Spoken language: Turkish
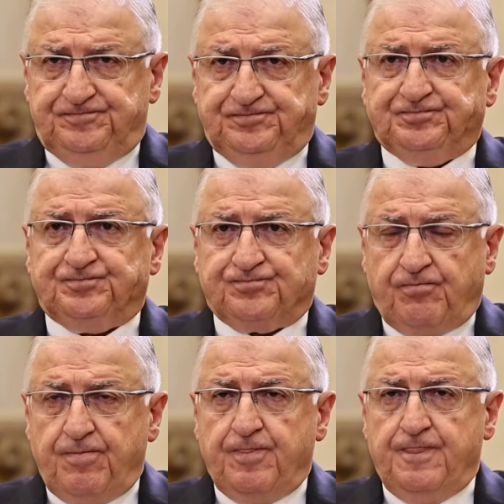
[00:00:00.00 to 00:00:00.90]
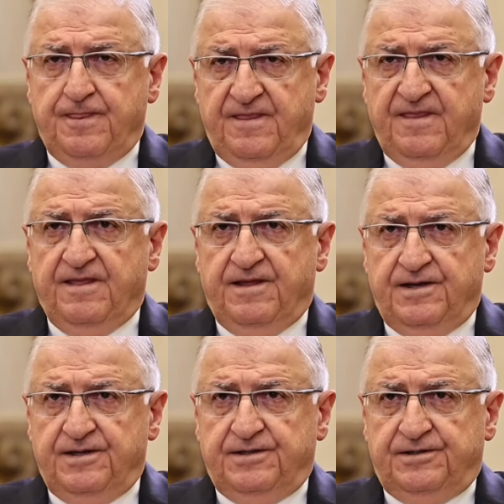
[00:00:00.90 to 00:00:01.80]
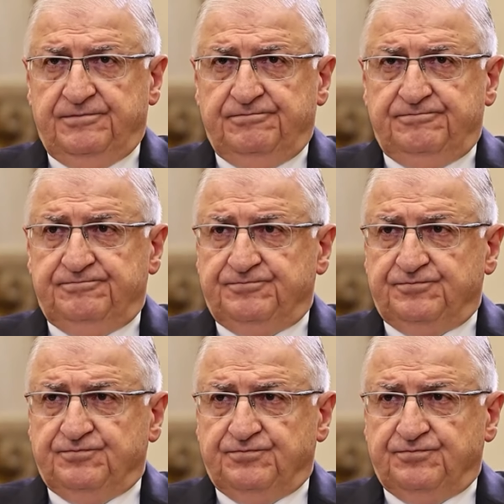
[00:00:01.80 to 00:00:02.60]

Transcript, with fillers: kamuoyunun gündemine geldi. Bu konuyla ilgili